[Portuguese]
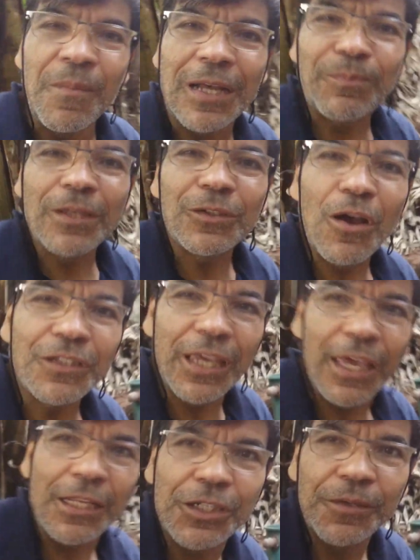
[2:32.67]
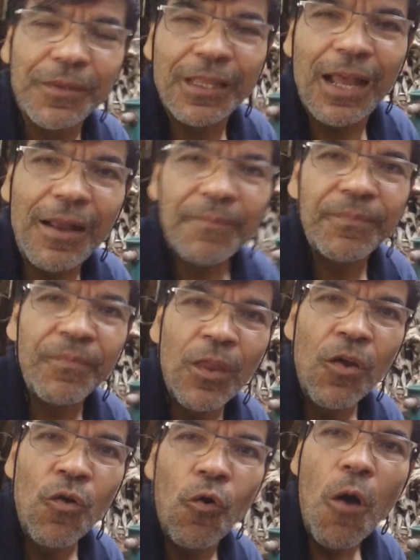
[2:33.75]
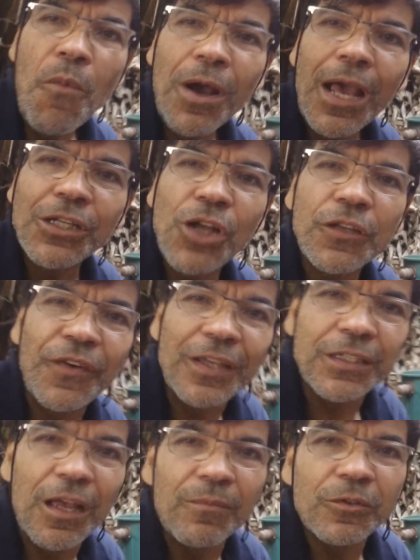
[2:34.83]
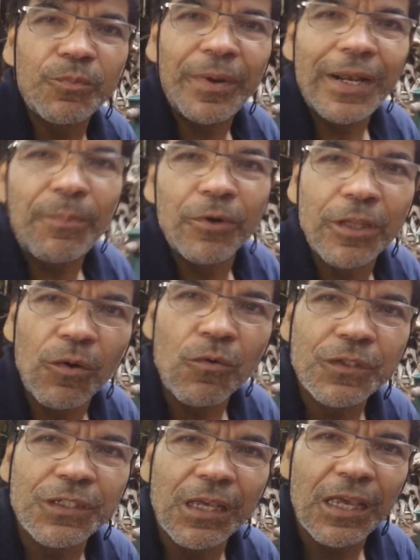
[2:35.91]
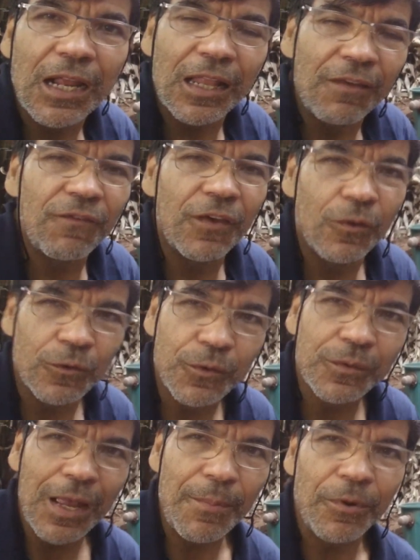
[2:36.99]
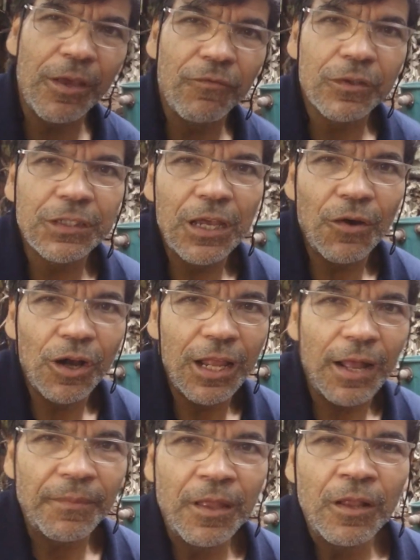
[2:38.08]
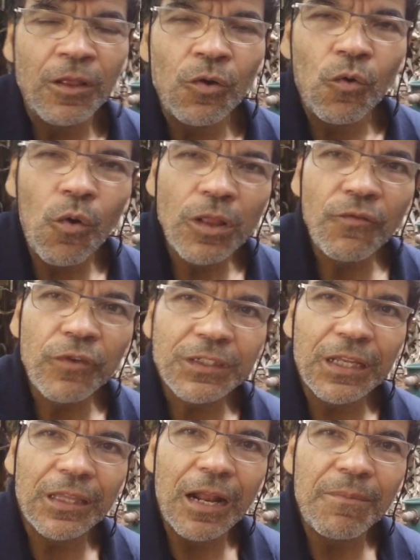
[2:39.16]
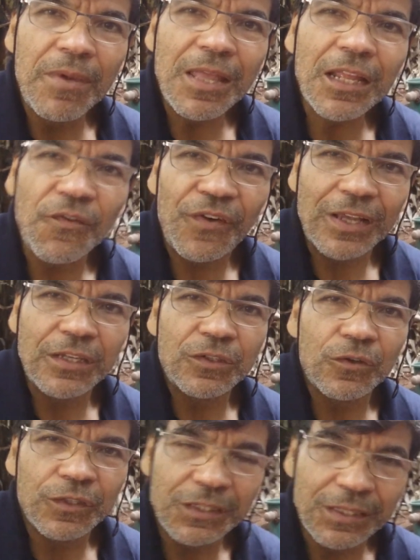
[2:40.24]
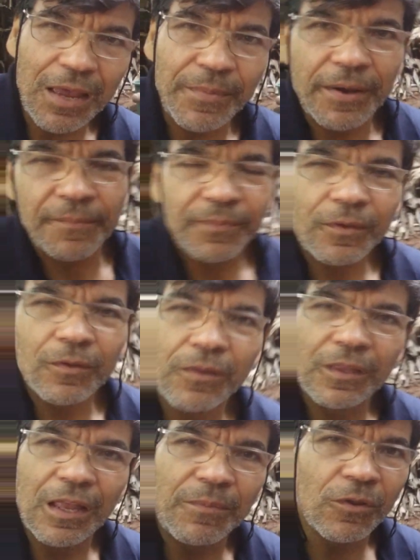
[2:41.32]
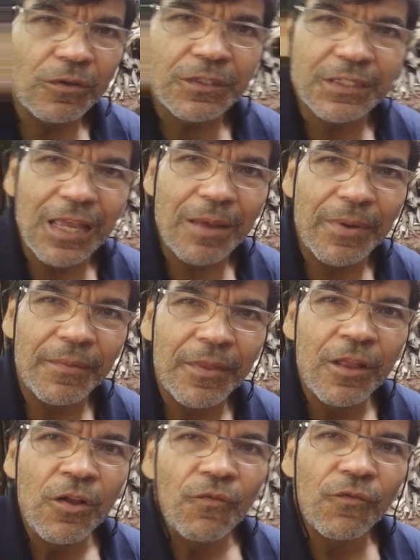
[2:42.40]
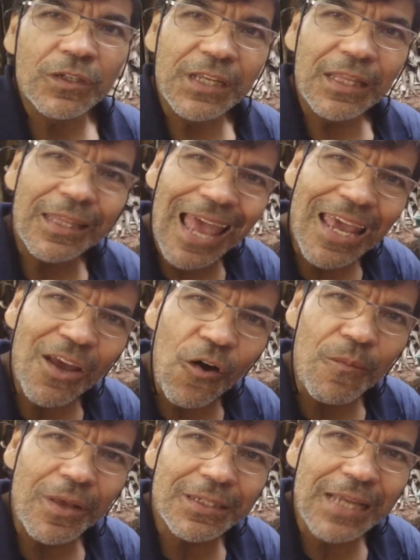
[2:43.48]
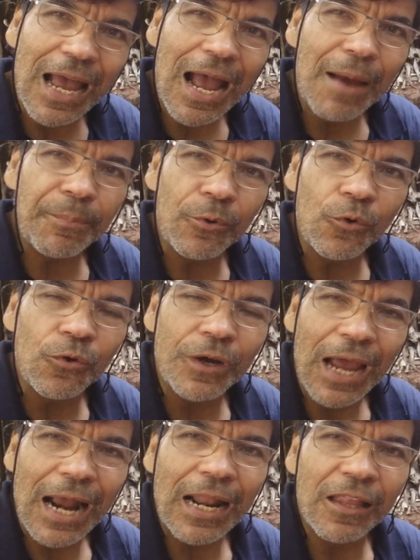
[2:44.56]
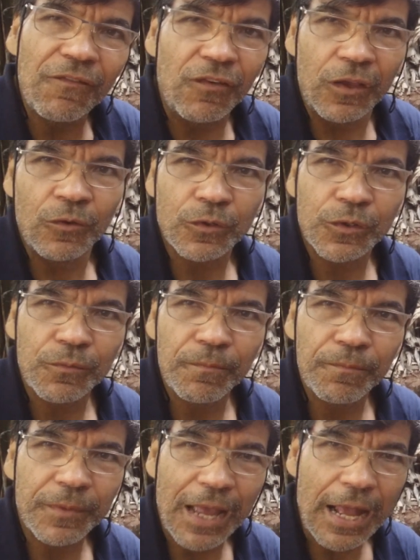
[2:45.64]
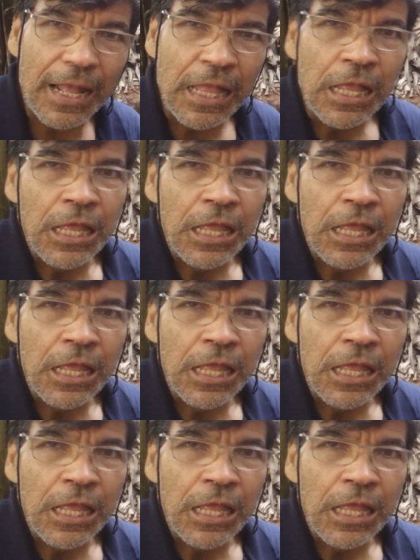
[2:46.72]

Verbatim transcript: Mas pessoal, é o seguinte, tá? Como é que nós fazemos para poder conseguir alivinos, tá? Porque você, olha, quando você termina de fazer seu sistema, terminou o sistema, você tem que começar a procurar alivinos, tá?